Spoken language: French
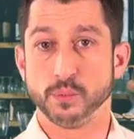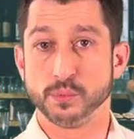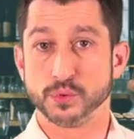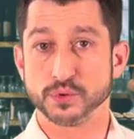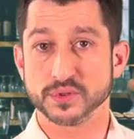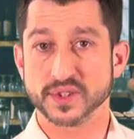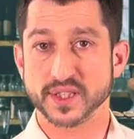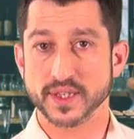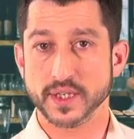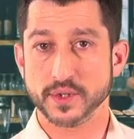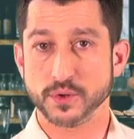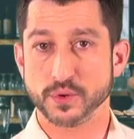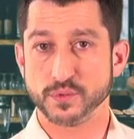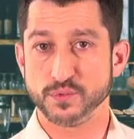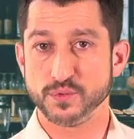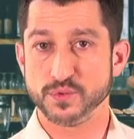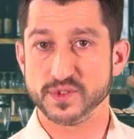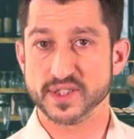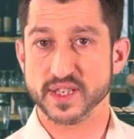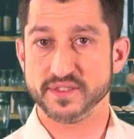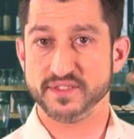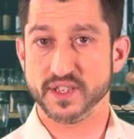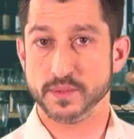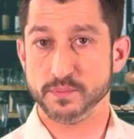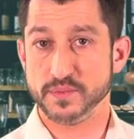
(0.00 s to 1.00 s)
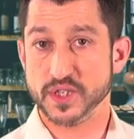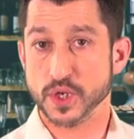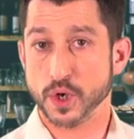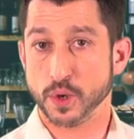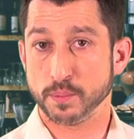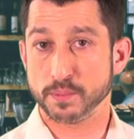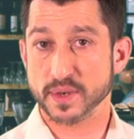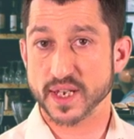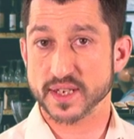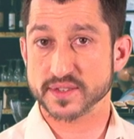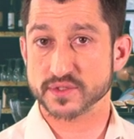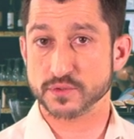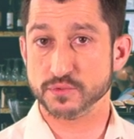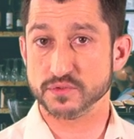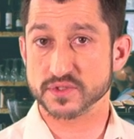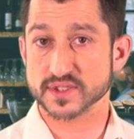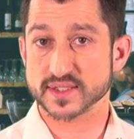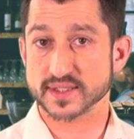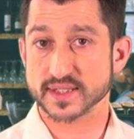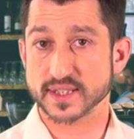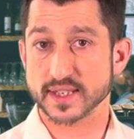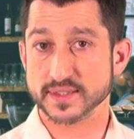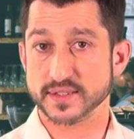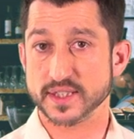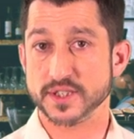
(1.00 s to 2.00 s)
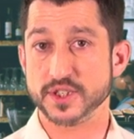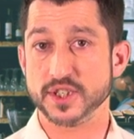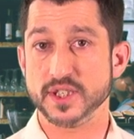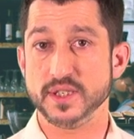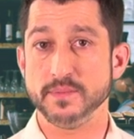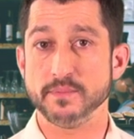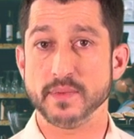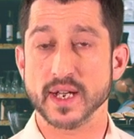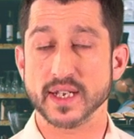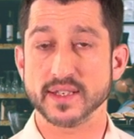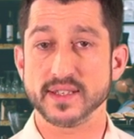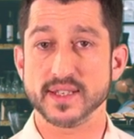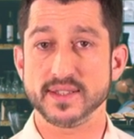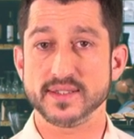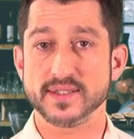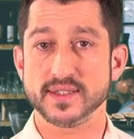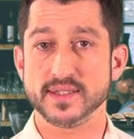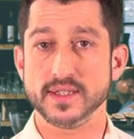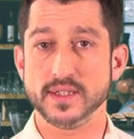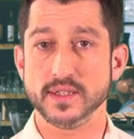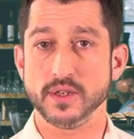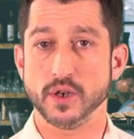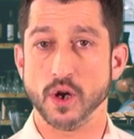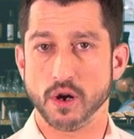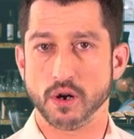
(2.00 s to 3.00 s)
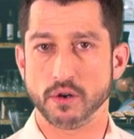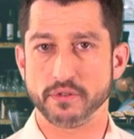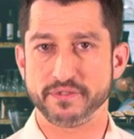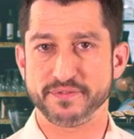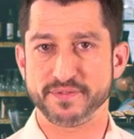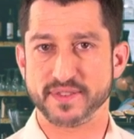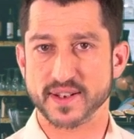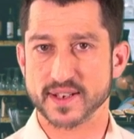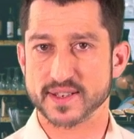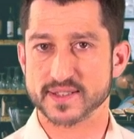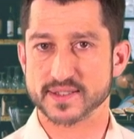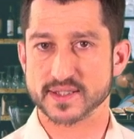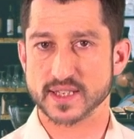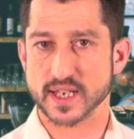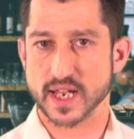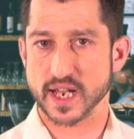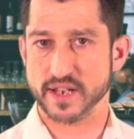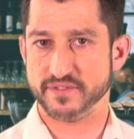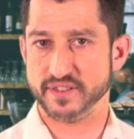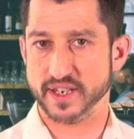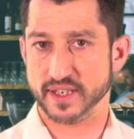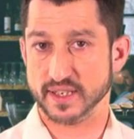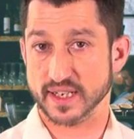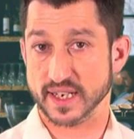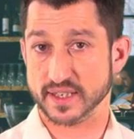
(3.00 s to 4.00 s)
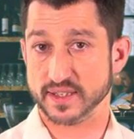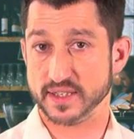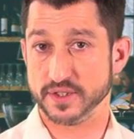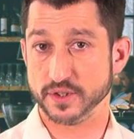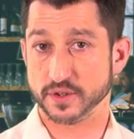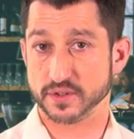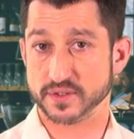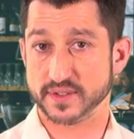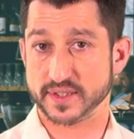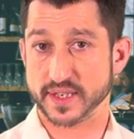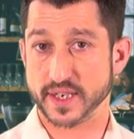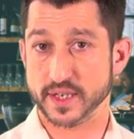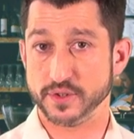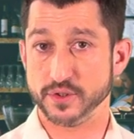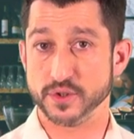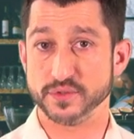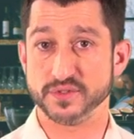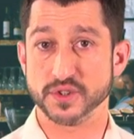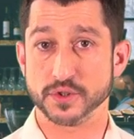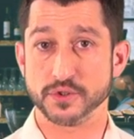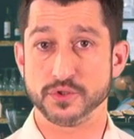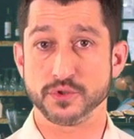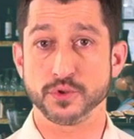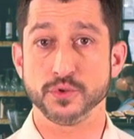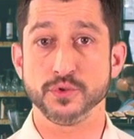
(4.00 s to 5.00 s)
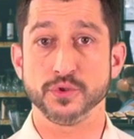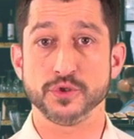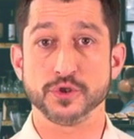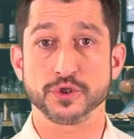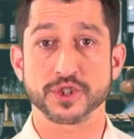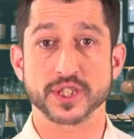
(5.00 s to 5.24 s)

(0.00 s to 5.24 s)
Montrez que vous avez mis en place une stratégie marketing en phase avec la clientèle de votre zone de